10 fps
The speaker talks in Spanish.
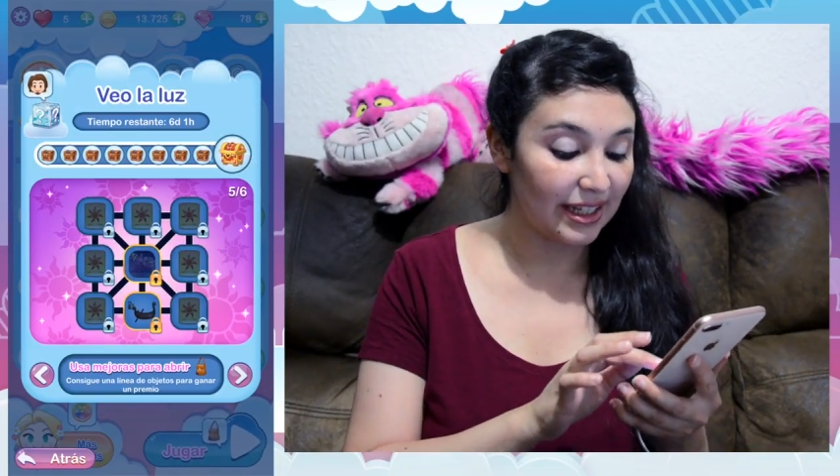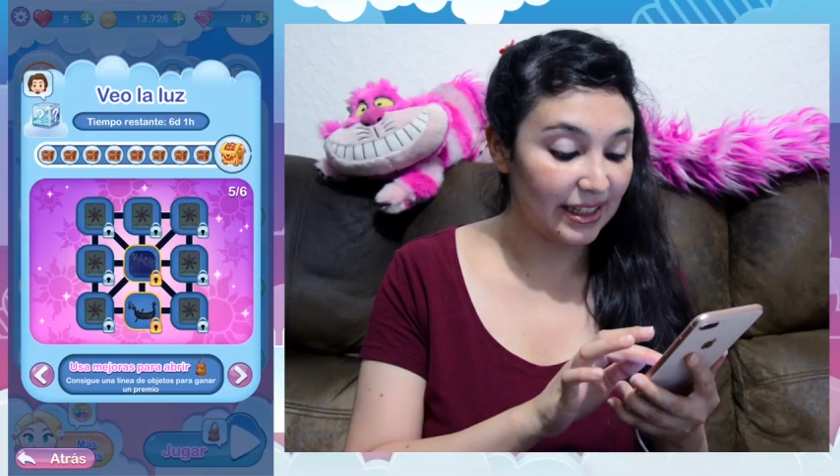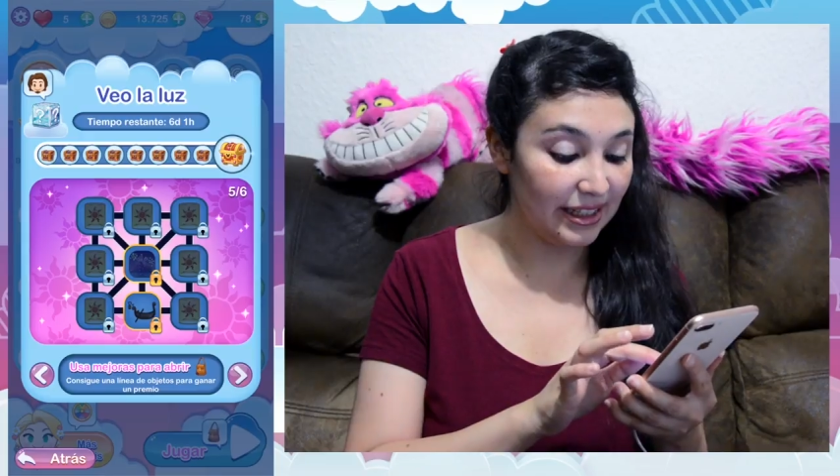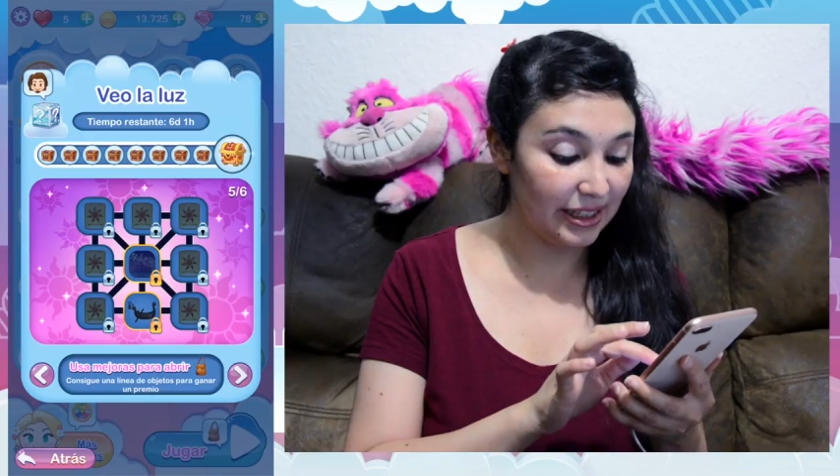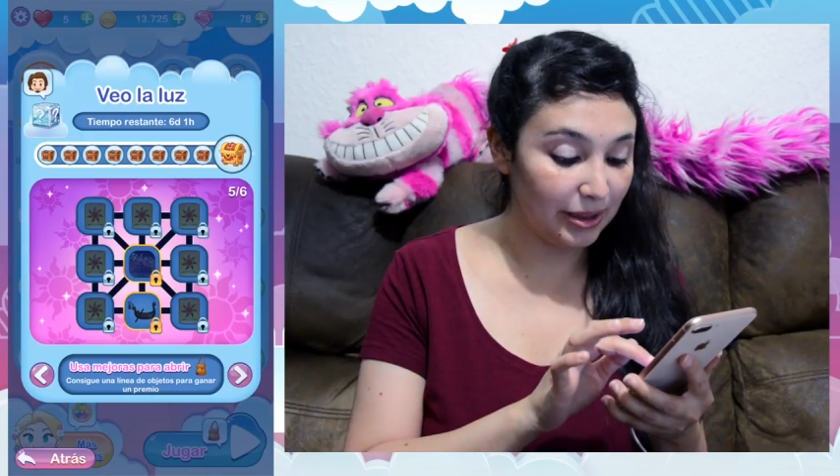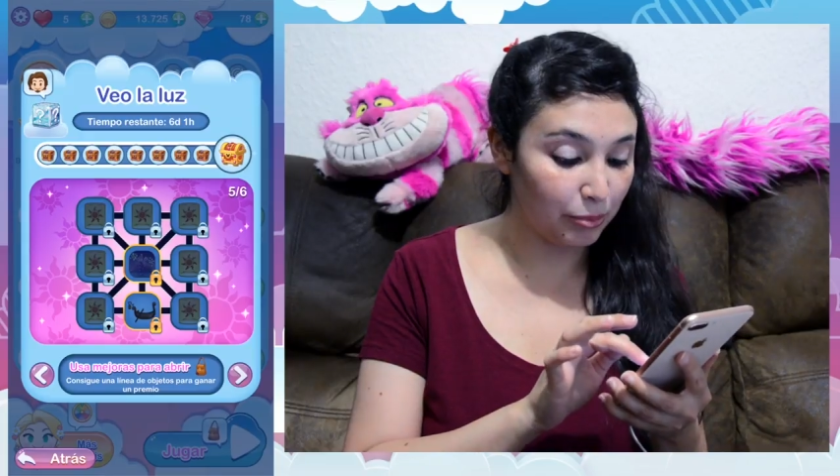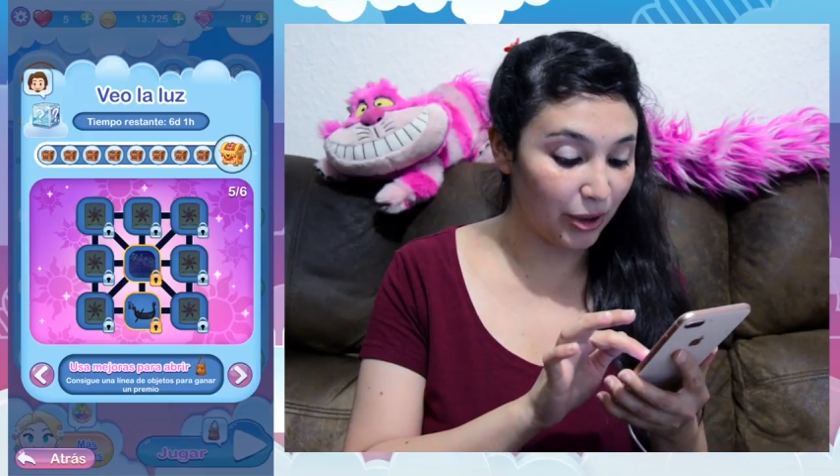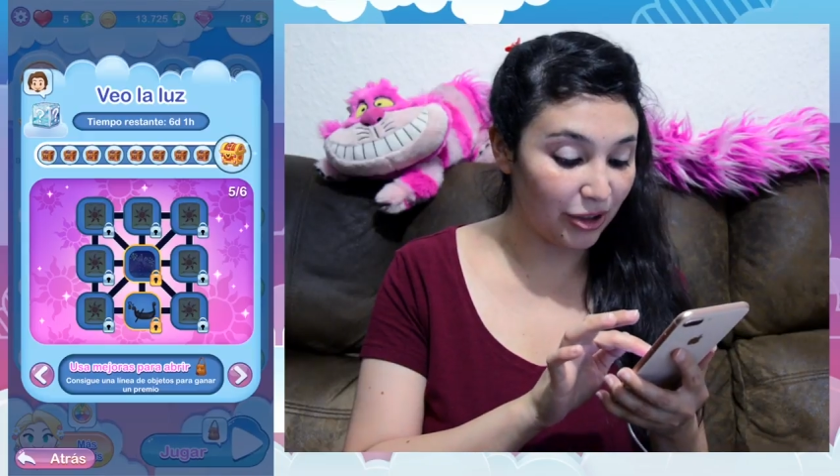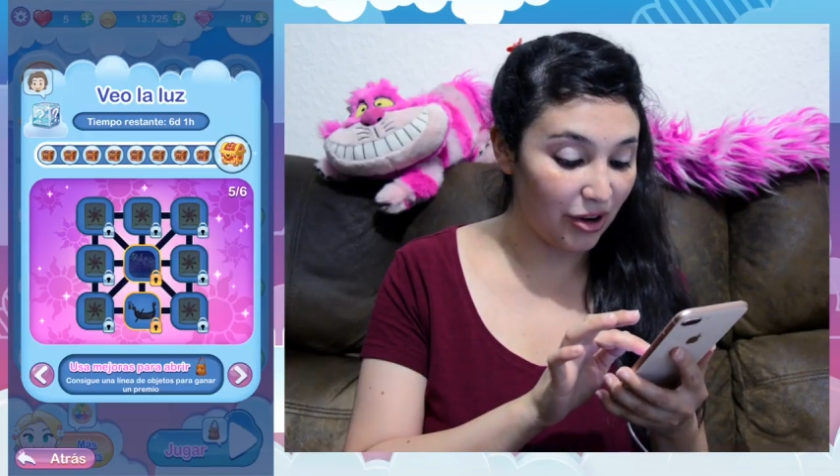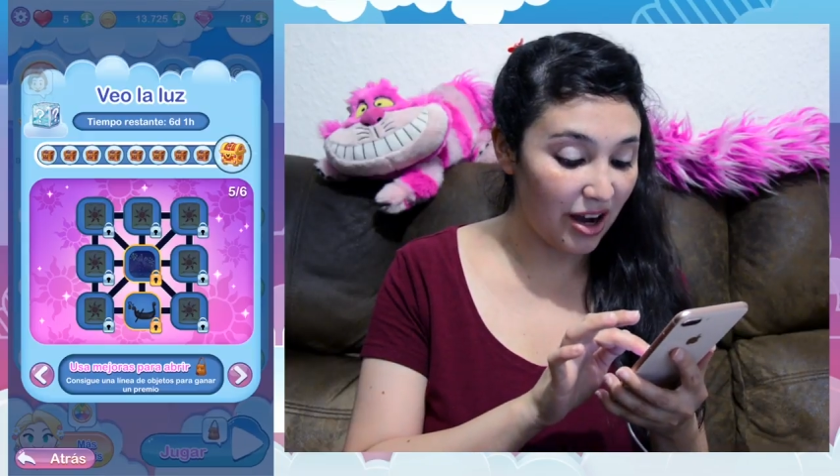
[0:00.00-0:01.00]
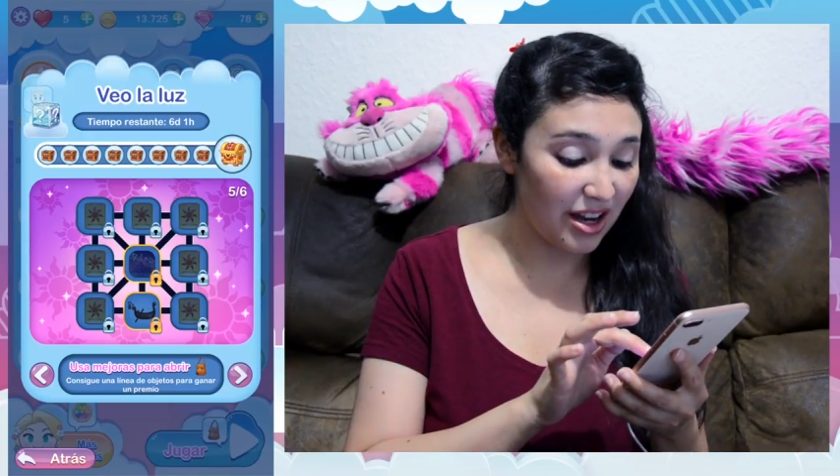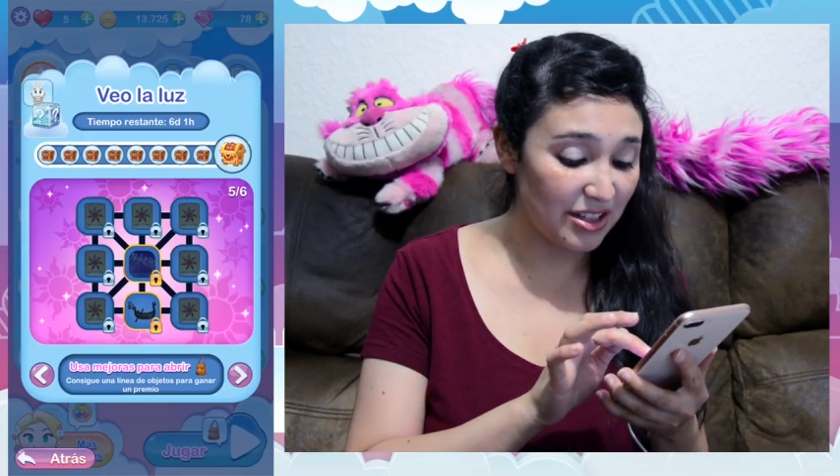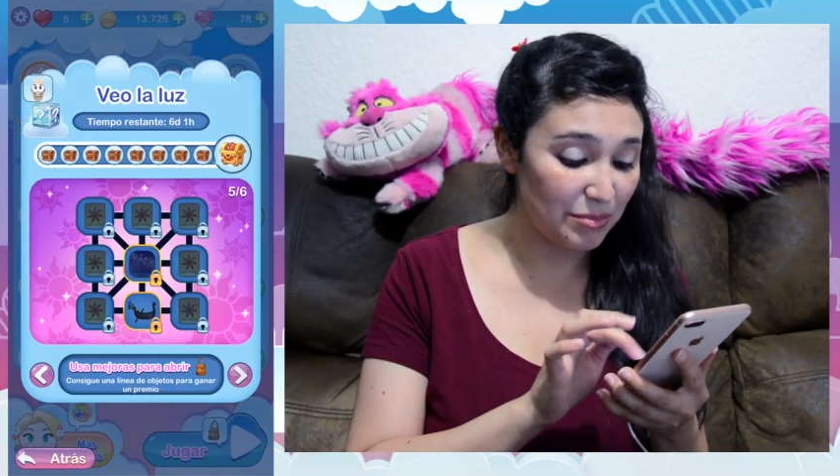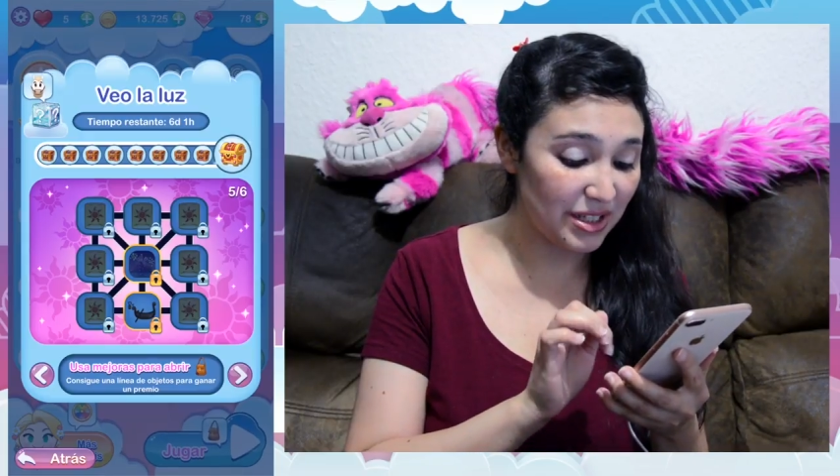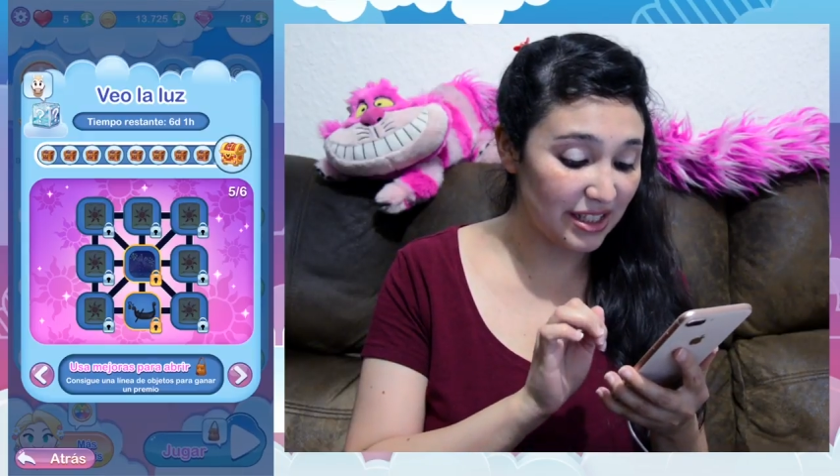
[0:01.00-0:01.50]
y bueno,
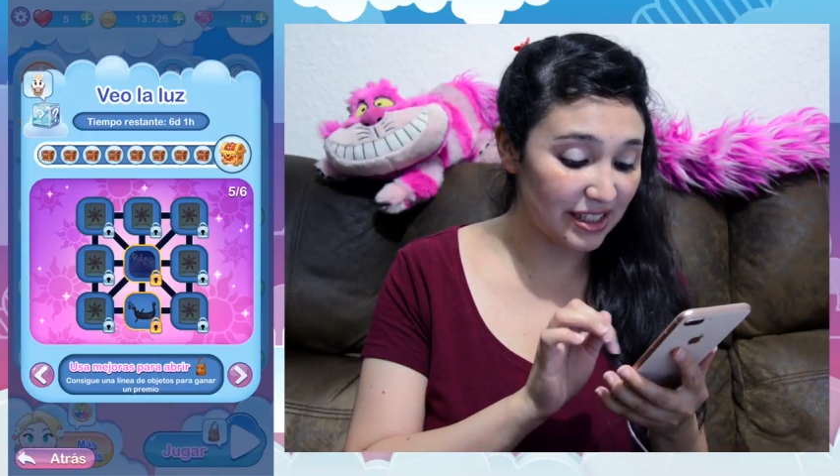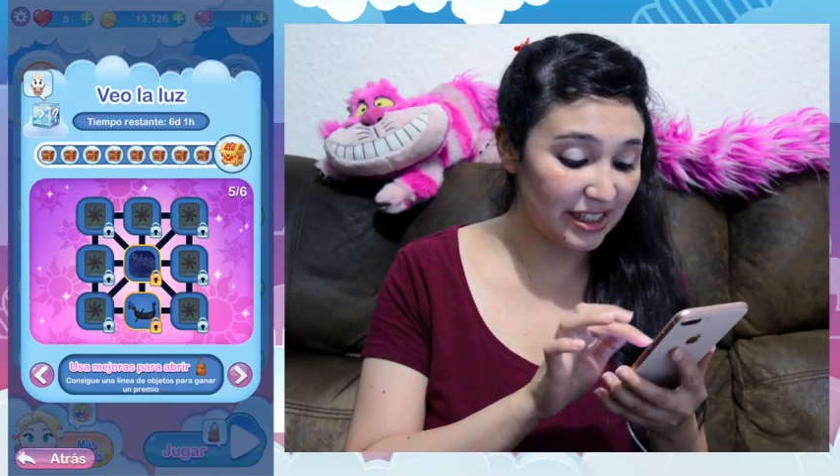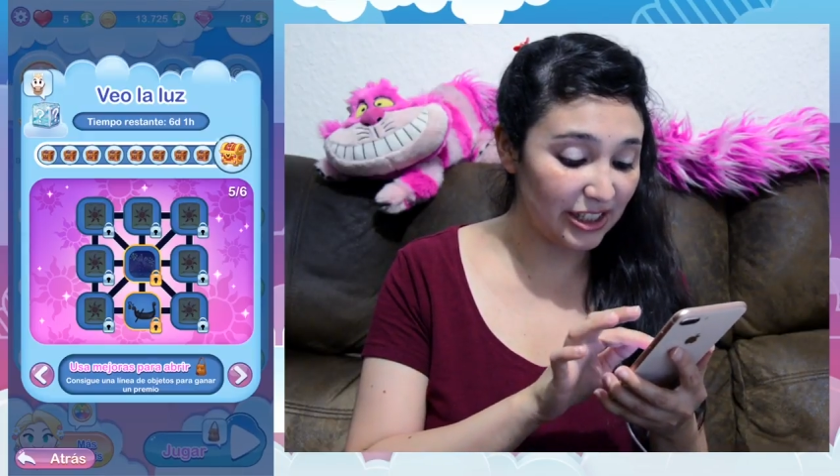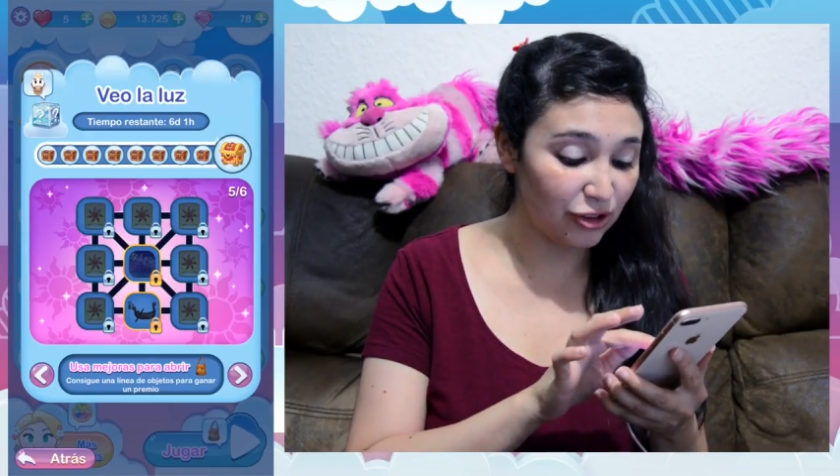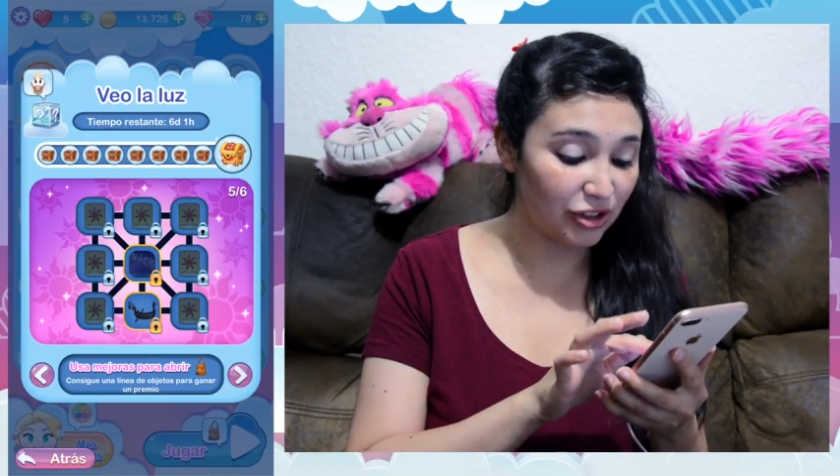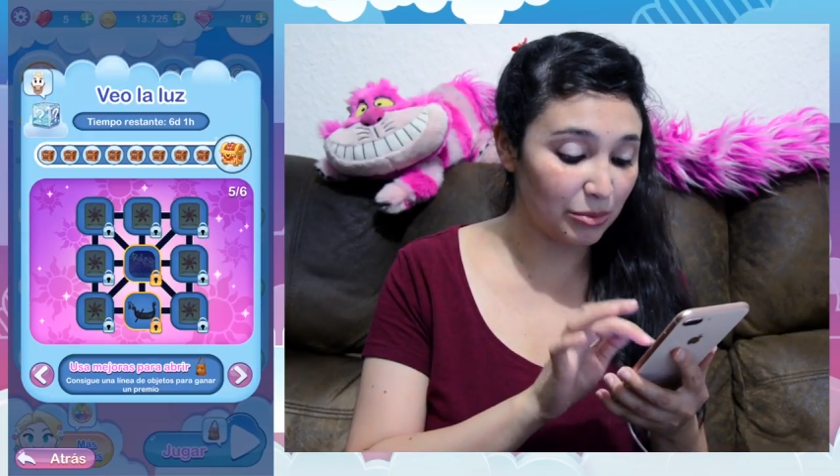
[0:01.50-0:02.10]
ay miren qué lindo,